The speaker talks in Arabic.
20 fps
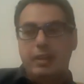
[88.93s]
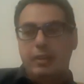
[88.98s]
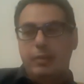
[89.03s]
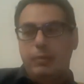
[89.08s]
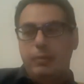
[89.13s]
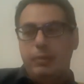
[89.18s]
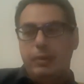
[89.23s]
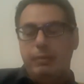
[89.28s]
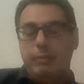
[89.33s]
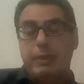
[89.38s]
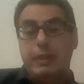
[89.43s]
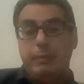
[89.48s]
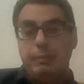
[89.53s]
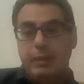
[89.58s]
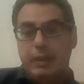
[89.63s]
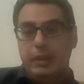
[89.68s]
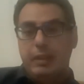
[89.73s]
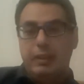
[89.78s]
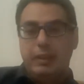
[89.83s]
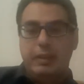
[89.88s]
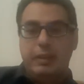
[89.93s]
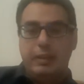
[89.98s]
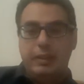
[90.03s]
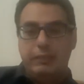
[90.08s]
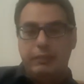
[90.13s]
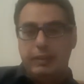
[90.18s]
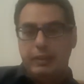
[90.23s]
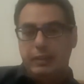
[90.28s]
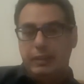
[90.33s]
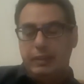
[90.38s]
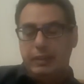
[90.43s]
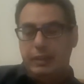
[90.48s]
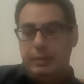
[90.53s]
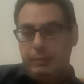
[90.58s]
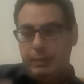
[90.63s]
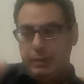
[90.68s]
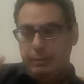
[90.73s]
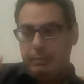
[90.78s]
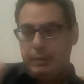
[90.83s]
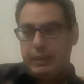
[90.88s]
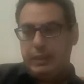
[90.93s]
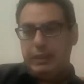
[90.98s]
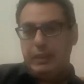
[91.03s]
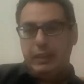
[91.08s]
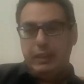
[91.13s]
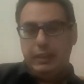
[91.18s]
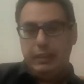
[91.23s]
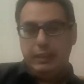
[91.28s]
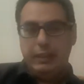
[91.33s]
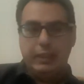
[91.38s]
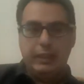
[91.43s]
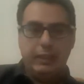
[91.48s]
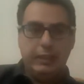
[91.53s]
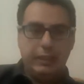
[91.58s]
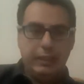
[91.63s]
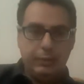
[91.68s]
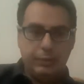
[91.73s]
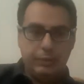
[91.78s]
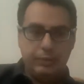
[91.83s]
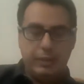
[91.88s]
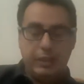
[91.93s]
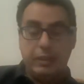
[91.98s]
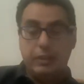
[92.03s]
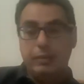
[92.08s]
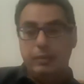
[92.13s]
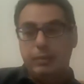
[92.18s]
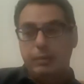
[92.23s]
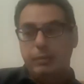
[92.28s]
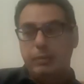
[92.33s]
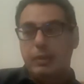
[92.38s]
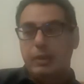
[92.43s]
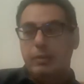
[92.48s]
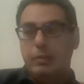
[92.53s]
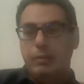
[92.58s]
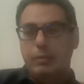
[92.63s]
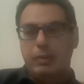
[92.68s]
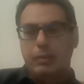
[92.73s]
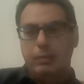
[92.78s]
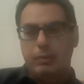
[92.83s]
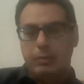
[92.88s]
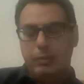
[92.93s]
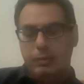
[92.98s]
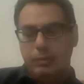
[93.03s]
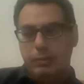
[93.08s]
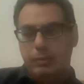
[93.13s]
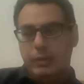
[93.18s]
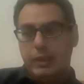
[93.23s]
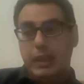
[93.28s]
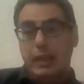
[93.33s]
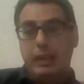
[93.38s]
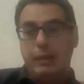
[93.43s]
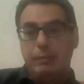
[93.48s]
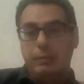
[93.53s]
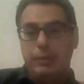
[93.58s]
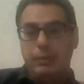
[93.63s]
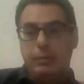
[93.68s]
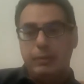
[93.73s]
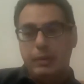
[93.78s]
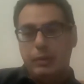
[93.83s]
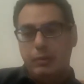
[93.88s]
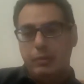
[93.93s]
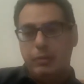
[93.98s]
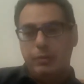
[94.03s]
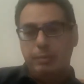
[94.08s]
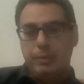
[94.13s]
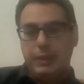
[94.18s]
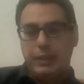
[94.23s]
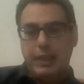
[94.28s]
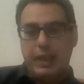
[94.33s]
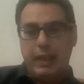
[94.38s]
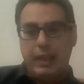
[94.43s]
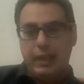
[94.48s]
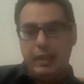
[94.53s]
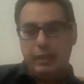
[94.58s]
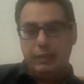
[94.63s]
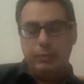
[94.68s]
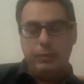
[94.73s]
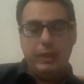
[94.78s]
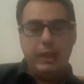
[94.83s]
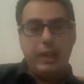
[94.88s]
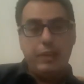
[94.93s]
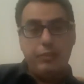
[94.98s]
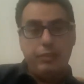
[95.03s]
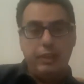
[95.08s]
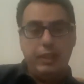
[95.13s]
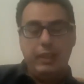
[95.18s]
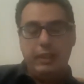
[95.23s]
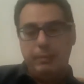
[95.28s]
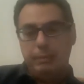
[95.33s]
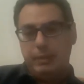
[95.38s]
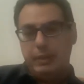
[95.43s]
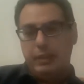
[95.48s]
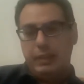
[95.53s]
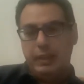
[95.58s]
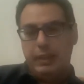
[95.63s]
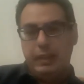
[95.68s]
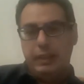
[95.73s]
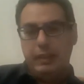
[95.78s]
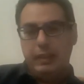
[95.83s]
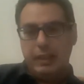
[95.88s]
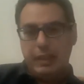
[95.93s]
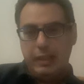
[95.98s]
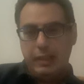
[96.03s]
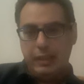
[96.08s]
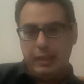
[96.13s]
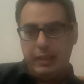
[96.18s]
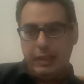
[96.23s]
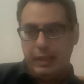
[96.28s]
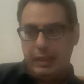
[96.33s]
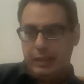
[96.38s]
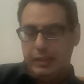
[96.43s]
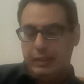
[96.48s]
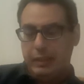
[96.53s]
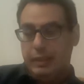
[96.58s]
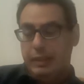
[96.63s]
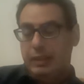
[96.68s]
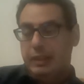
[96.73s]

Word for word: ويمكن بغير الكرافات انما البدله هي هي والشكل هو هو وكله كلام هو هو بيتعاد والاسئله بتلاقيها هي هي يعني